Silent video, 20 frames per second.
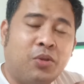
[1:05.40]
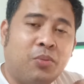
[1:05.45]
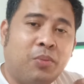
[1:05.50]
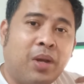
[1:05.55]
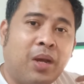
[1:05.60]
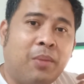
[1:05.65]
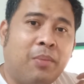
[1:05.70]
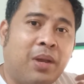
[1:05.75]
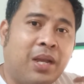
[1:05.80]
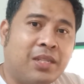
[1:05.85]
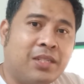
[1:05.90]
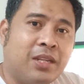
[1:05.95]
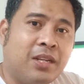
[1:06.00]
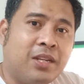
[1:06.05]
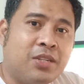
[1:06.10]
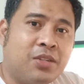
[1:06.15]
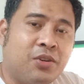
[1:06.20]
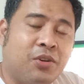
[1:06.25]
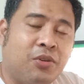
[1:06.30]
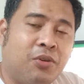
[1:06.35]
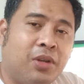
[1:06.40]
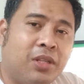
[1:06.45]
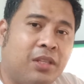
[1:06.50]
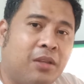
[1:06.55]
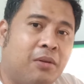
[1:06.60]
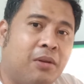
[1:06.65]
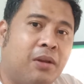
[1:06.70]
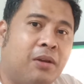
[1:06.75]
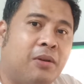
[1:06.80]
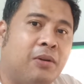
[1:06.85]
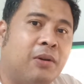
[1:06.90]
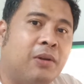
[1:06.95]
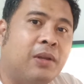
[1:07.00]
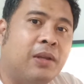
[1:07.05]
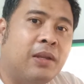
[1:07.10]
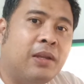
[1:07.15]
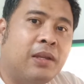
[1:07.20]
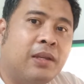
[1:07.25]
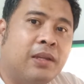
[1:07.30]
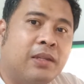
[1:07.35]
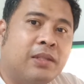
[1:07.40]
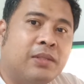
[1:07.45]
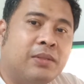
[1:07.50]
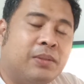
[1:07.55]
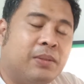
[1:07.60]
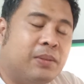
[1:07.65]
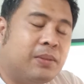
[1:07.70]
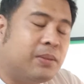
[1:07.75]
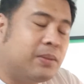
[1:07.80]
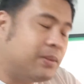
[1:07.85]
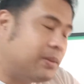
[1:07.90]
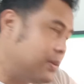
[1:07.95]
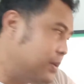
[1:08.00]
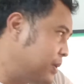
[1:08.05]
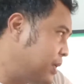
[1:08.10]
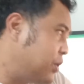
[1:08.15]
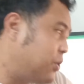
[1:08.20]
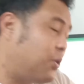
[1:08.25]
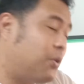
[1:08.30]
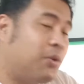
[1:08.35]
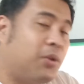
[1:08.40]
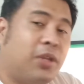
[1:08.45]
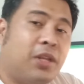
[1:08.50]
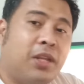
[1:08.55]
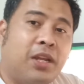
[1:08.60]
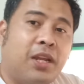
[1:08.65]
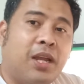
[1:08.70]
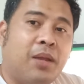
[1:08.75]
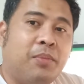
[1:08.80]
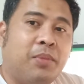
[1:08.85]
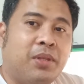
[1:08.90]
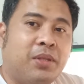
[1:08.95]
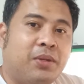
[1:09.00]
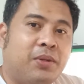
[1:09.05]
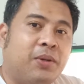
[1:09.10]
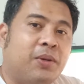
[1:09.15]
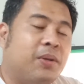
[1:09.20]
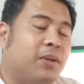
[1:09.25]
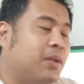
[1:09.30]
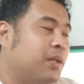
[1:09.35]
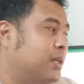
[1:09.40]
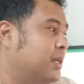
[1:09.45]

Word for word: yung mga muscles ko, yung katawan ko. So, ito yung ginagamit ko.